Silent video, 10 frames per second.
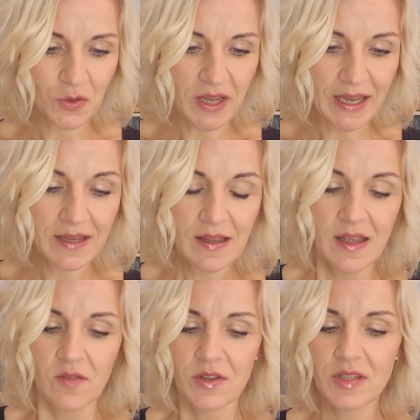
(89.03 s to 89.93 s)
Okay,
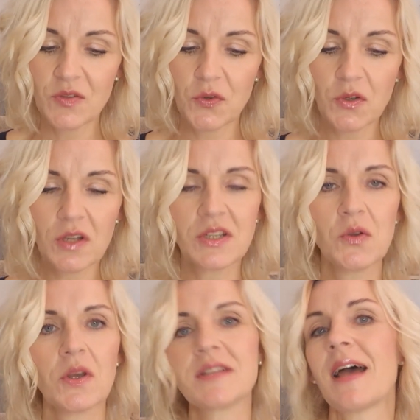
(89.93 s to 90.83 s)
was ich von Gott
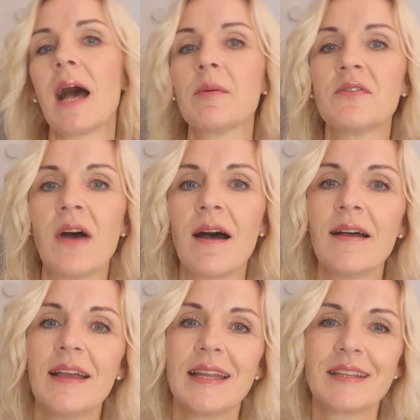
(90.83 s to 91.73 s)
gehört habe,
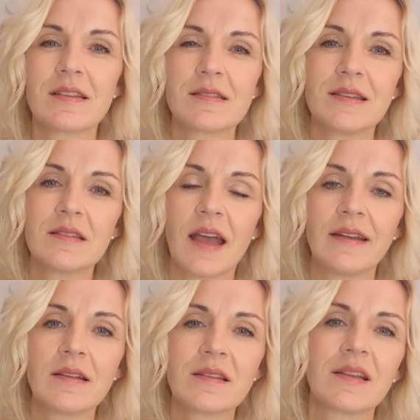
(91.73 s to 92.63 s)
war, dass dies
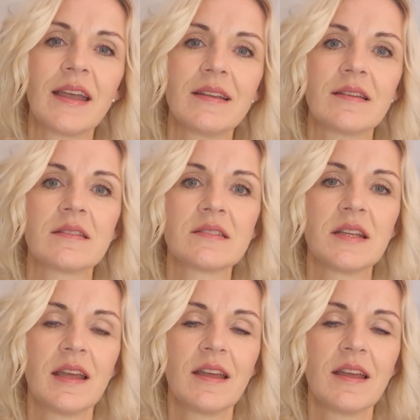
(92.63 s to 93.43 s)
eine Zeit ist,